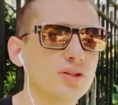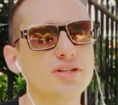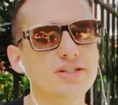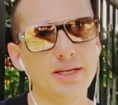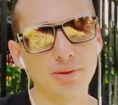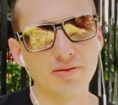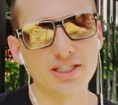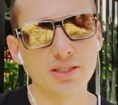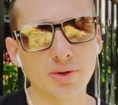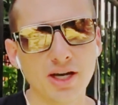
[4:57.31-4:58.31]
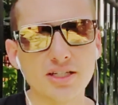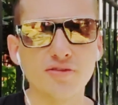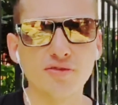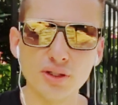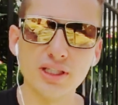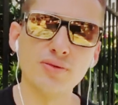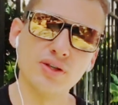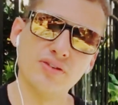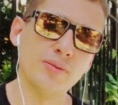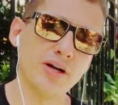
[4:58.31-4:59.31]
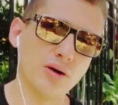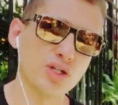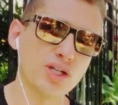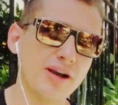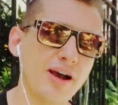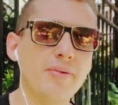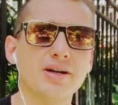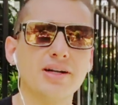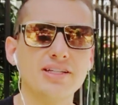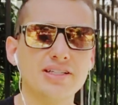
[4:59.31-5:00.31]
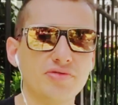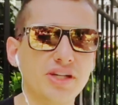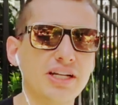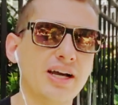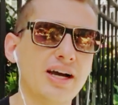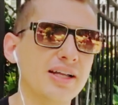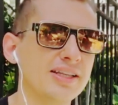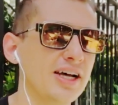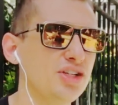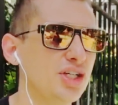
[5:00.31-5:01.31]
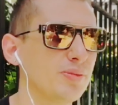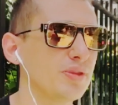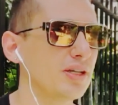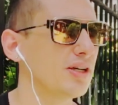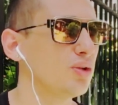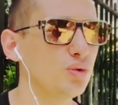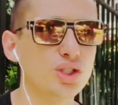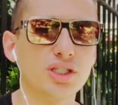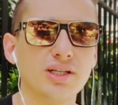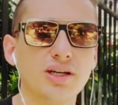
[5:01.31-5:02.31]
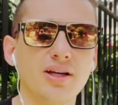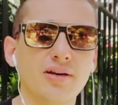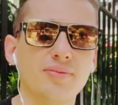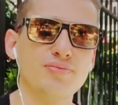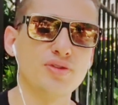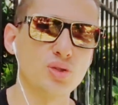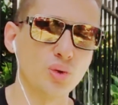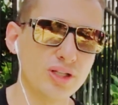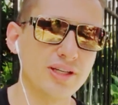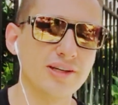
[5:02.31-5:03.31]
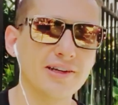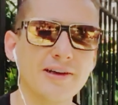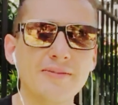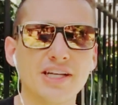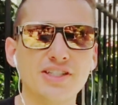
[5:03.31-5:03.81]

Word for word: То есть либо вы снимаете фото, вот вам хорошая камера, действительно она чем-то лучше Sony за